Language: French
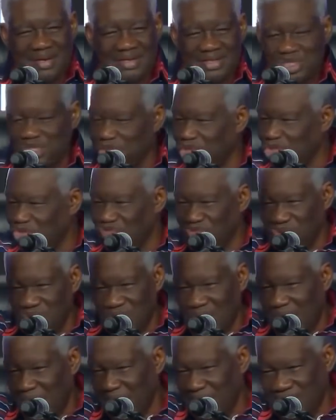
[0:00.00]
si tu
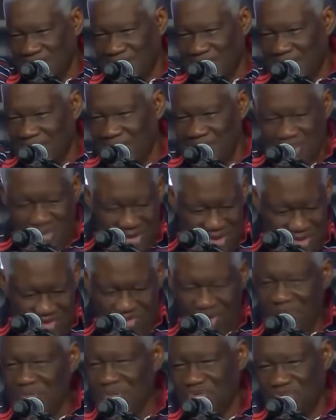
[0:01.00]
veux, amène ta Bible,
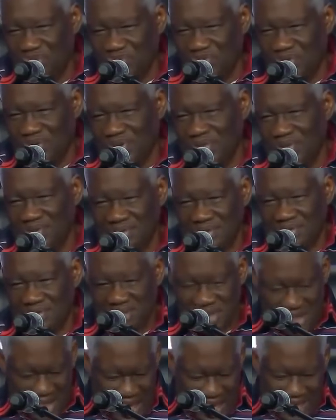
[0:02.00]
tu vas me suivre.
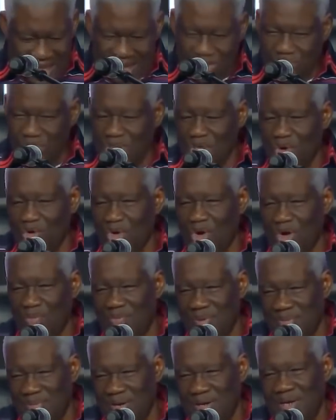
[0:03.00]
S'il y a quelque chose qui est
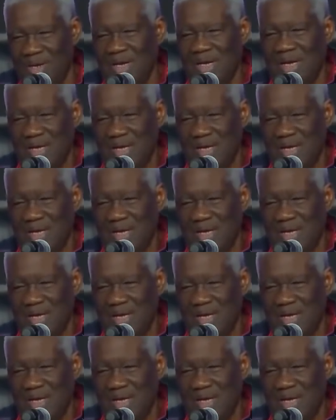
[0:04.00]
hors Bible,